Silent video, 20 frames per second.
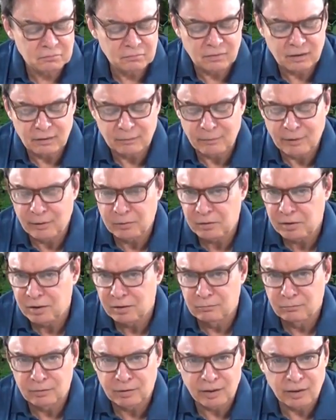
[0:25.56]
a maioria
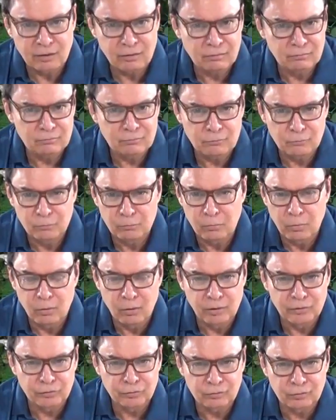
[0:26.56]
não tem um bom
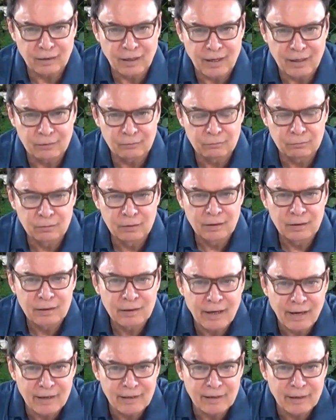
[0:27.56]
resultado
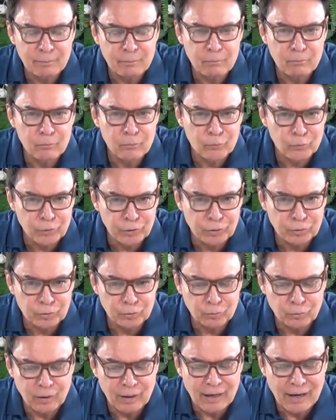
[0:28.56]
e ainda é
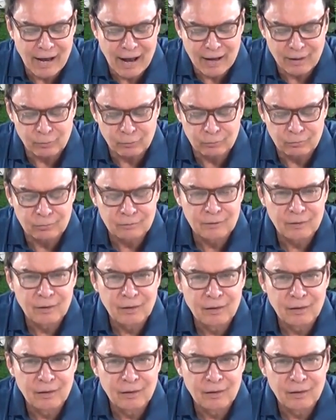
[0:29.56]
muito caro.